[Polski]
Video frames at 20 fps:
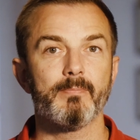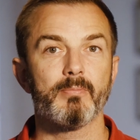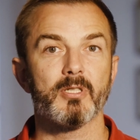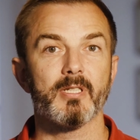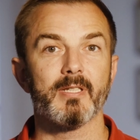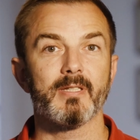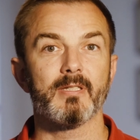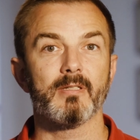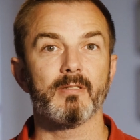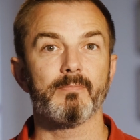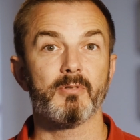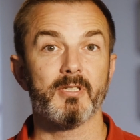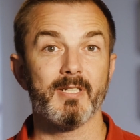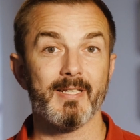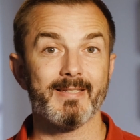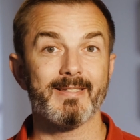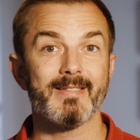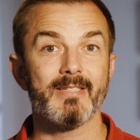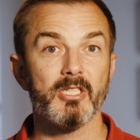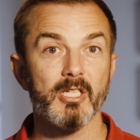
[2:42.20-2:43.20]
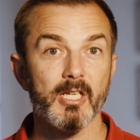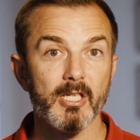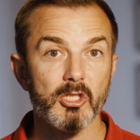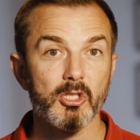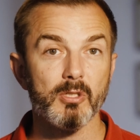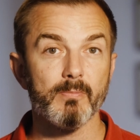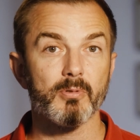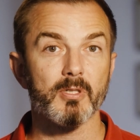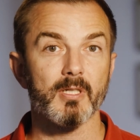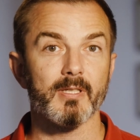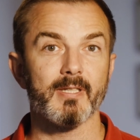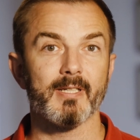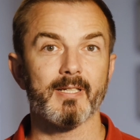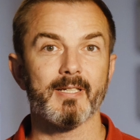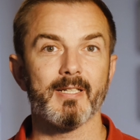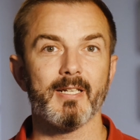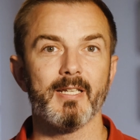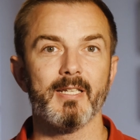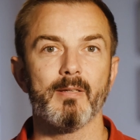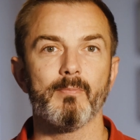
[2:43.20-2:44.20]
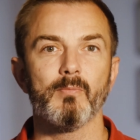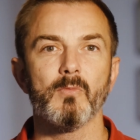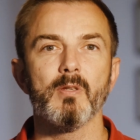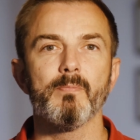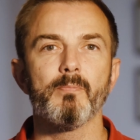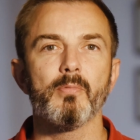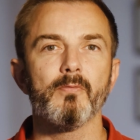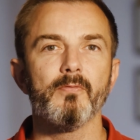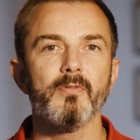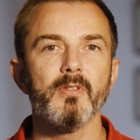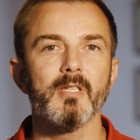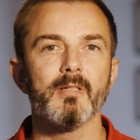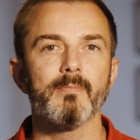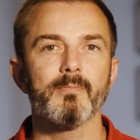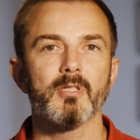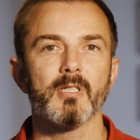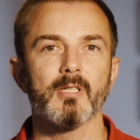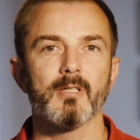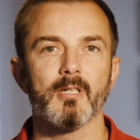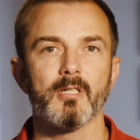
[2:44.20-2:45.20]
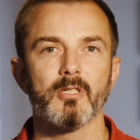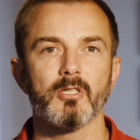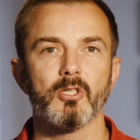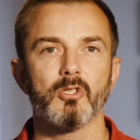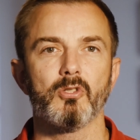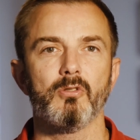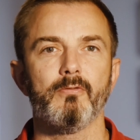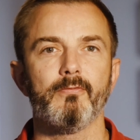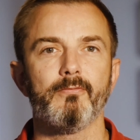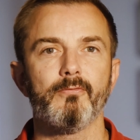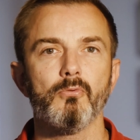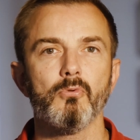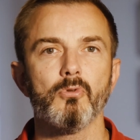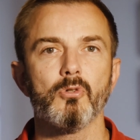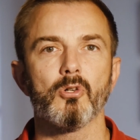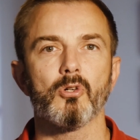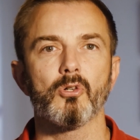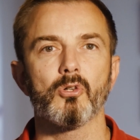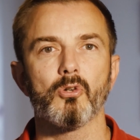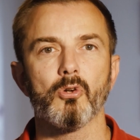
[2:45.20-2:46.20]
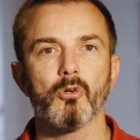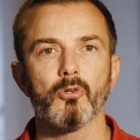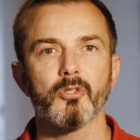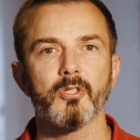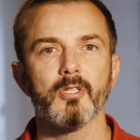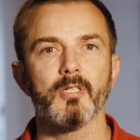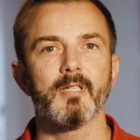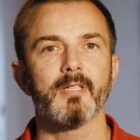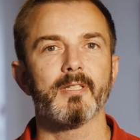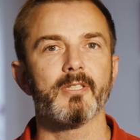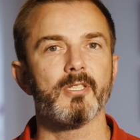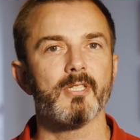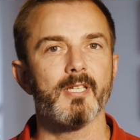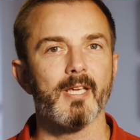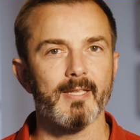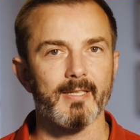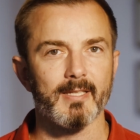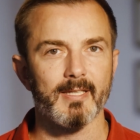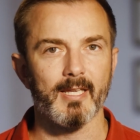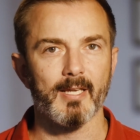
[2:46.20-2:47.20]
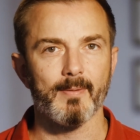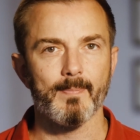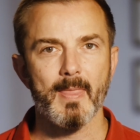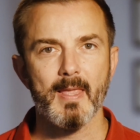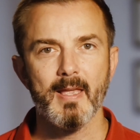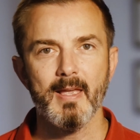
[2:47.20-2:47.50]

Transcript: przed, przez dzieci przed ekranem nie powinien przekraczać dwóch godzin dziennie.